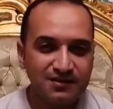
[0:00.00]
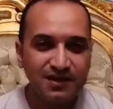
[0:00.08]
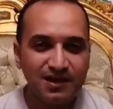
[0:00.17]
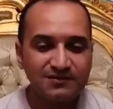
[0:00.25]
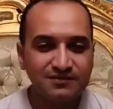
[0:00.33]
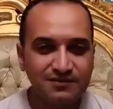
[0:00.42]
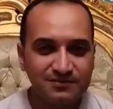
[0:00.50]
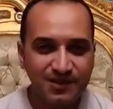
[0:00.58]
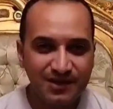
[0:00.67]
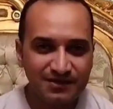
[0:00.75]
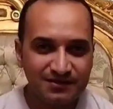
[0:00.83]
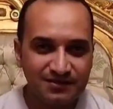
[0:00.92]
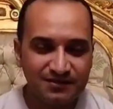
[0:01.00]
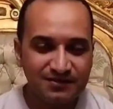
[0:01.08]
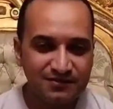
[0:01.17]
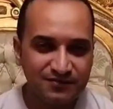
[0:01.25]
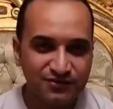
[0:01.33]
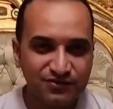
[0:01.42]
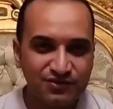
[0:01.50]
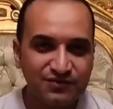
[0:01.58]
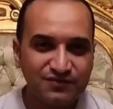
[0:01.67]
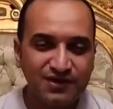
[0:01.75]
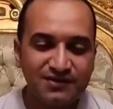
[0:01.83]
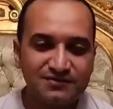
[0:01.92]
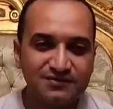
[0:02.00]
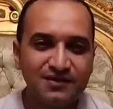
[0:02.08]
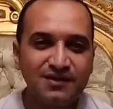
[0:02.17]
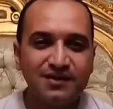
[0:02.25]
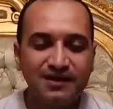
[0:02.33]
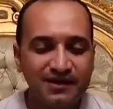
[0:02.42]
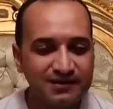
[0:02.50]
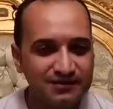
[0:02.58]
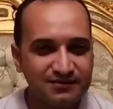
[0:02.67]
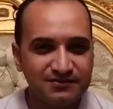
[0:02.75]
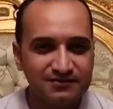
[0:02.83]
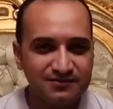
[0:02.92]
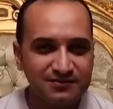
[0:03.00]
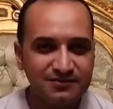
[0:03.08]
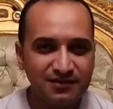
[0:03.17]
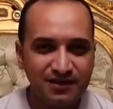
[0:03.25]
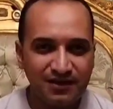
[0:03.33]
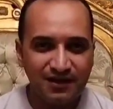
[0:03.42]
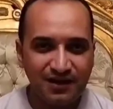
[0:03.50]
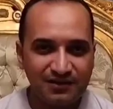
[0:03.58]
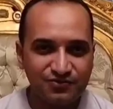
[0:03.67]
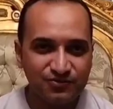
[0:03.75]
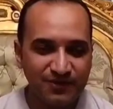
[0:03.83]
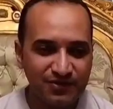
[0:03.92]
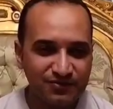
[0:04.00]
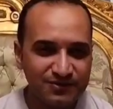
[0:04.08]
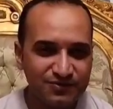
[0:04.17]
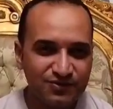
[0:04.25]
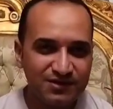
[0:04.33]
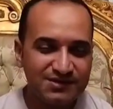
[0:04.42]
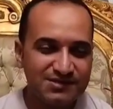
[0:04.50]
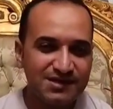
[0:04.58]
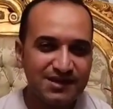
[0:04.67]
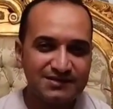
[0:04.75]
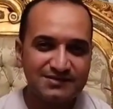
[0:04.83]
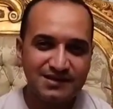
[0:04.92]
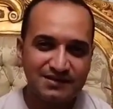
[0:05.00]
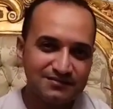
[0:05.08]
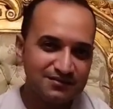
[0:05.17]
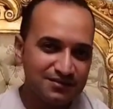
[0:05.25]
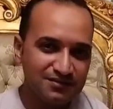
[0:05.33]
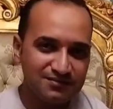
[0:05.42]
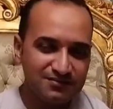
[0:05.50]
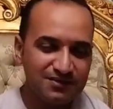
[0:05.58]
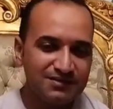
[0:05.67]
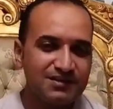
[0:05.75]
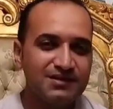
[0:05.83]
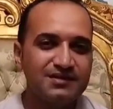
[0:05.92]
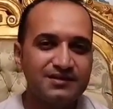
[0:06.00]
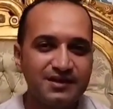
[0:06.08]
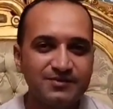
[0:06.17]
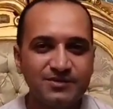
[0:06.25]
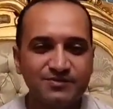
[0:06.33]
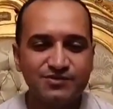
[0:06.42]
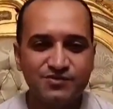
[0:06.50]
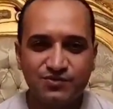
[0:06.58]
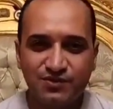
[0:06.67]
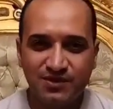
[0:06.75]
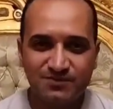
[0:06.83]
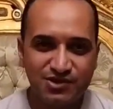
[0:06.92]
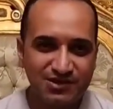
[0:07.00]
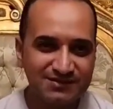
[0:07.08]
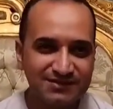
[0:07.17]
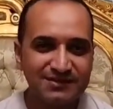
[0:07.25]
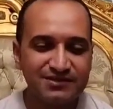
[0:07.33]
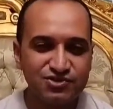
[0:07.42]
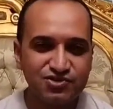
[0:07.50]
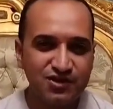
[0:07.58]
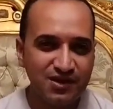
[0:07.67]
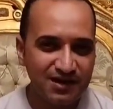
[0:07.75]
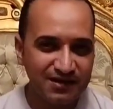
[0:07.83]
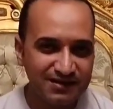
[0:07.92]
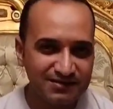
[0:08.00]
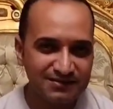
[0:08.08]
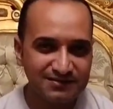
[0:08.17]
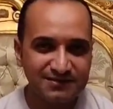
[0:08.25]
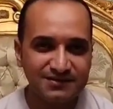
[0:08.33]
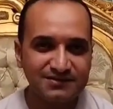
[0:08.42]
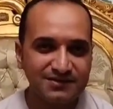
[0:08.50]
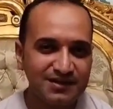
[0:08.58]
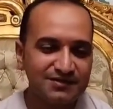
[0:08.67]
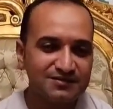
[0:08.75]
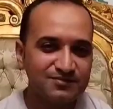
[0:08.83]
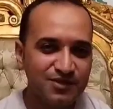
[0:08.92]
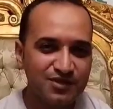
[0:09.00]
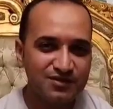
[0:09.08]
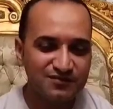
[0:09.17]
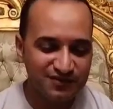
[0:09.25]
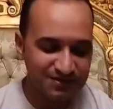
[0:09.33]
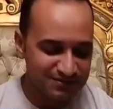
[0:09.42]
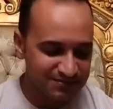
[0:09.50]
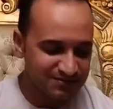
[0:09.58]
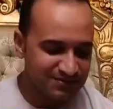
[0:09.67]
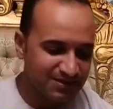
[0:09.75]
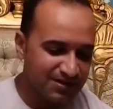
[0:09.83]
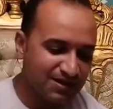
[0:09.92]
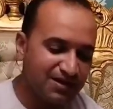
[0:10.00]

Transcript: اللي حضر معانا الفيديو اللي فات اكيد عنده معلومات كويسه هتساعدنا ان احنا نكمل بسهوله مش هنحتاج نشرح حاجات كتير اتقالت المره اللي فاتت